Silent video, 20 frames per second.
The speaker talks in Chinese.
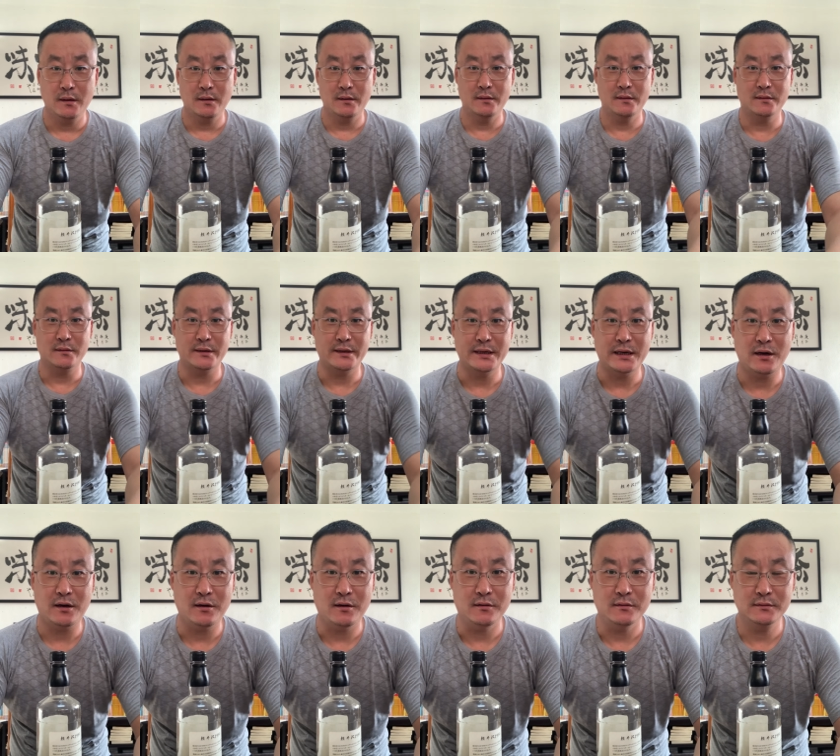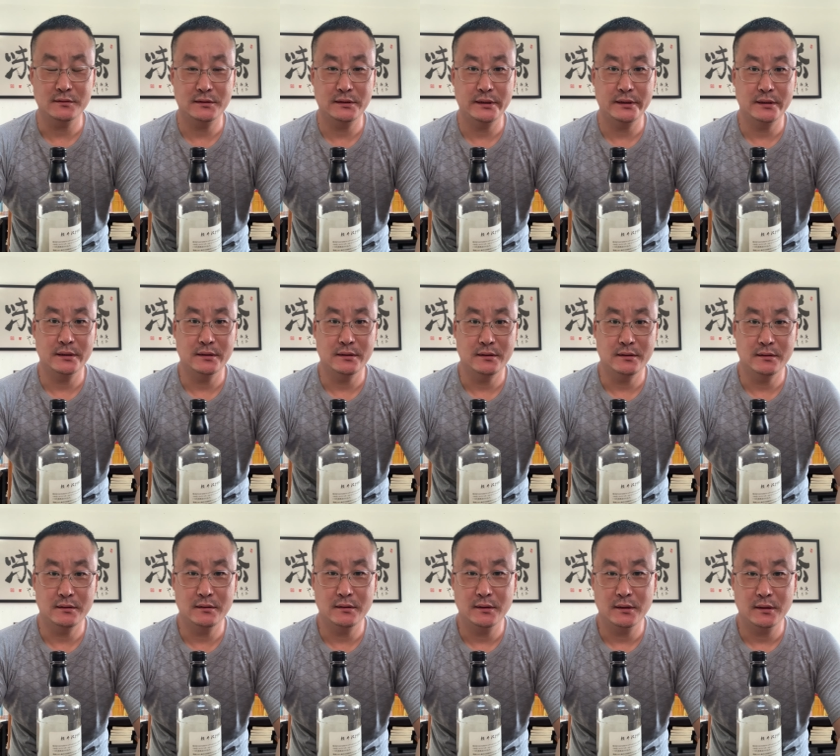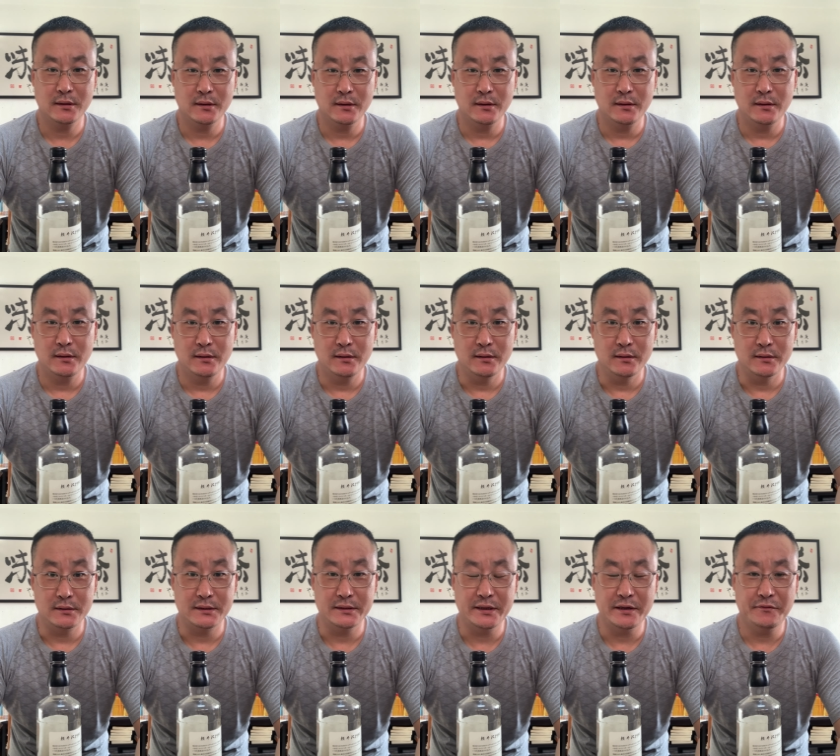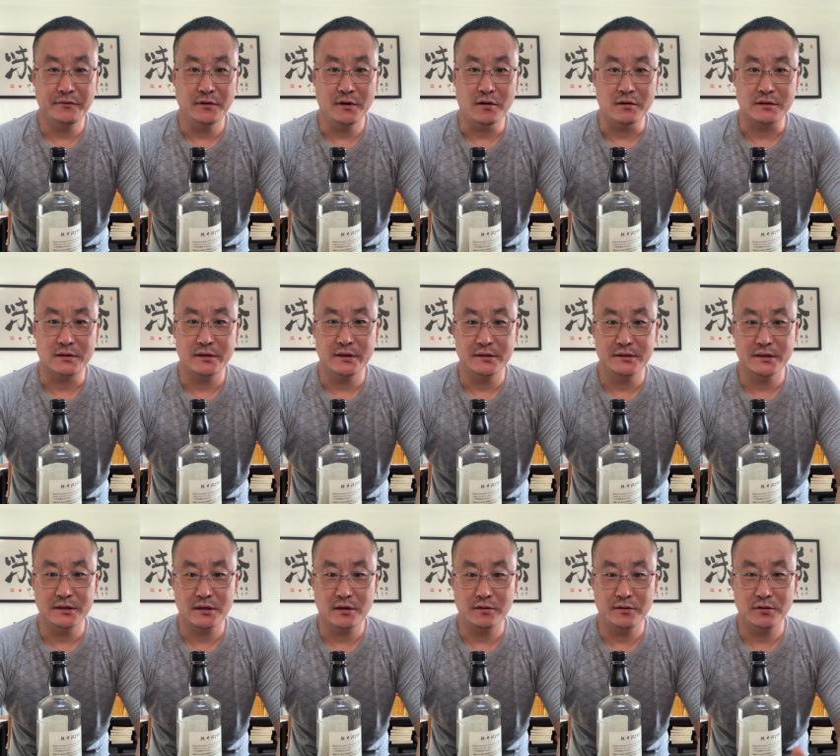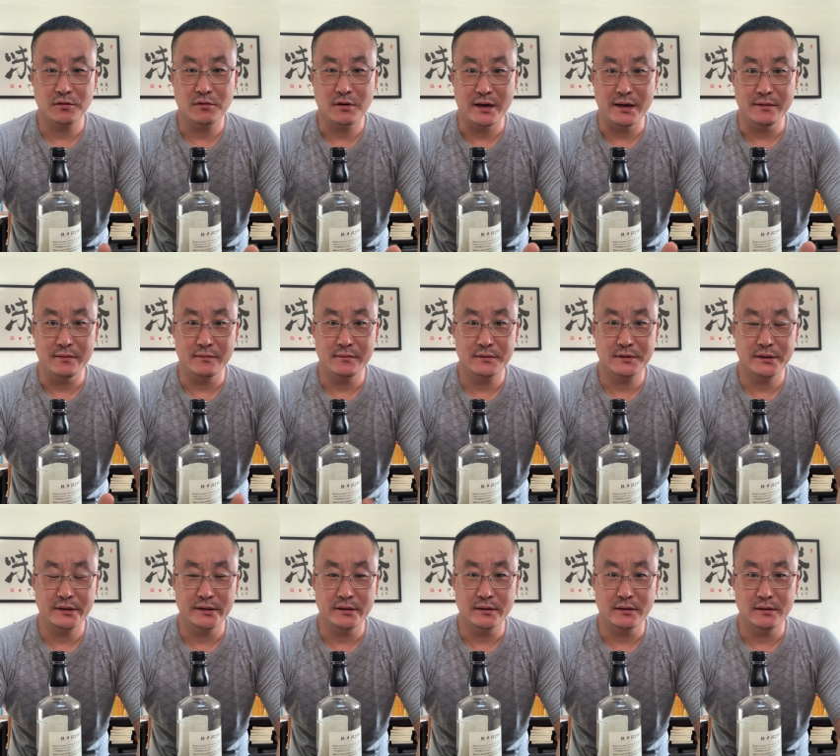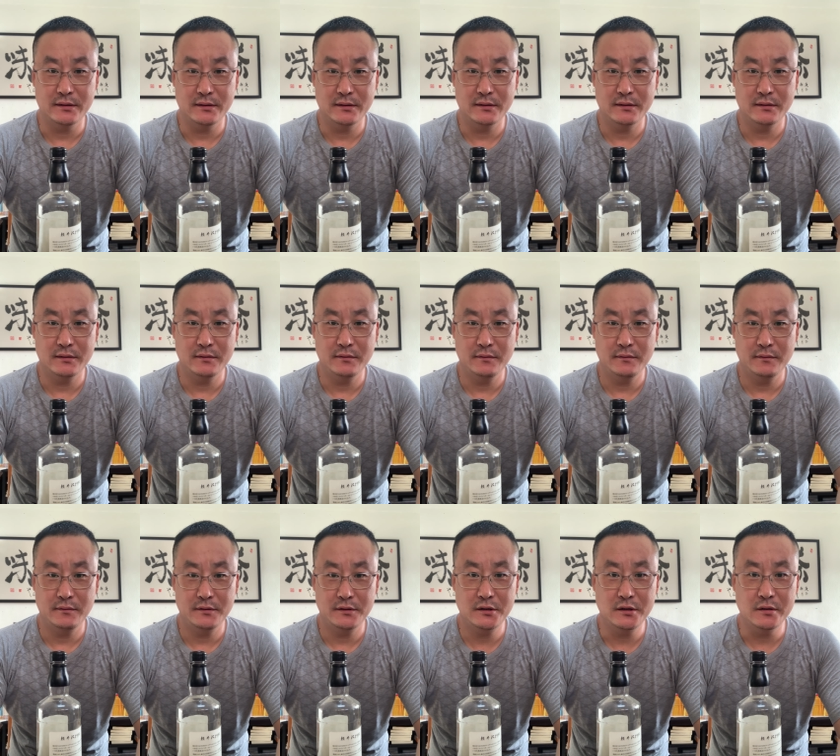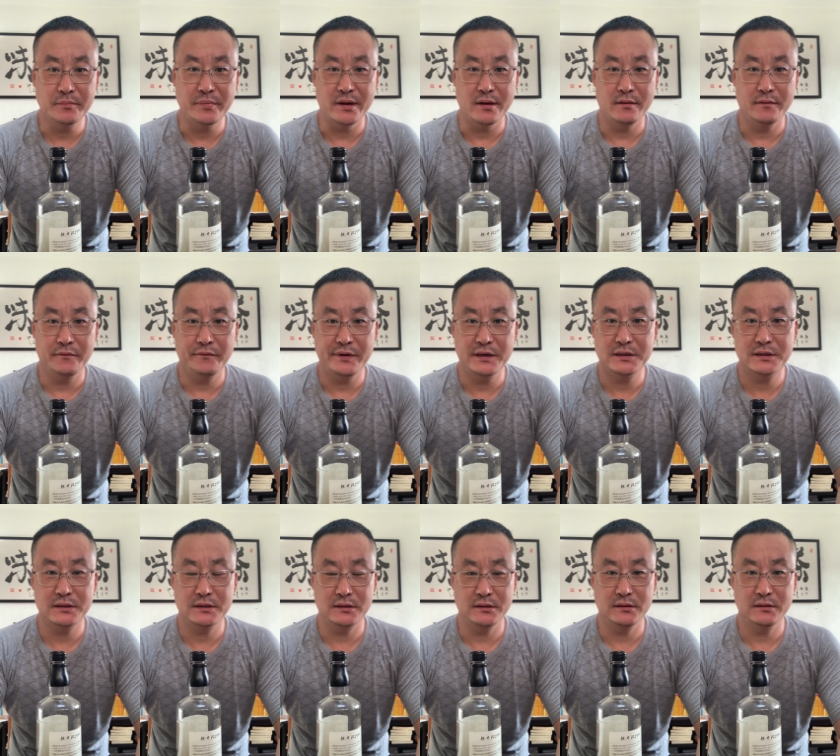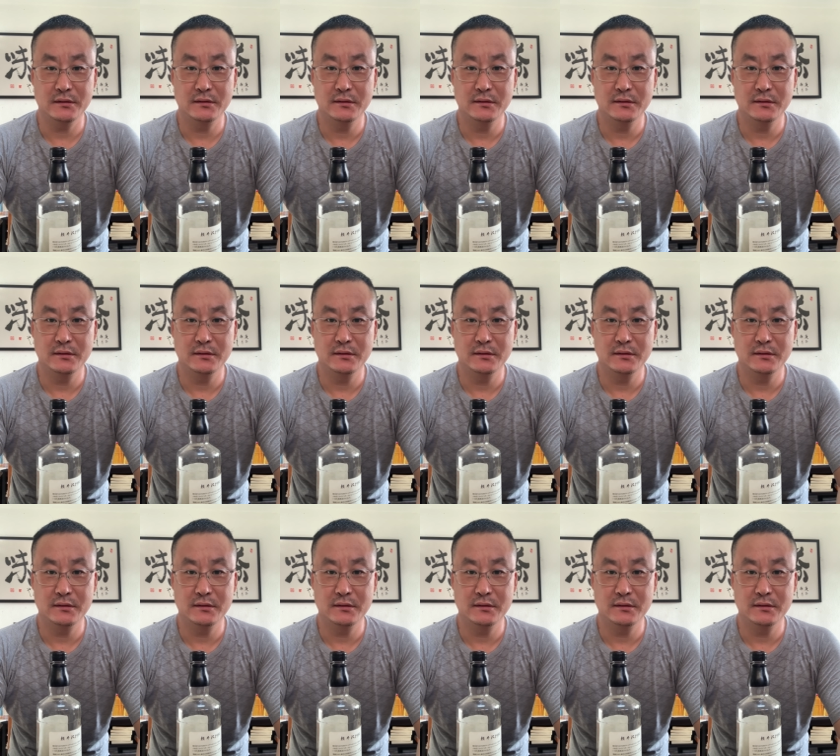呃，大家好，这个，呃，今天冯老师呢介绍一款这个日本威士忌，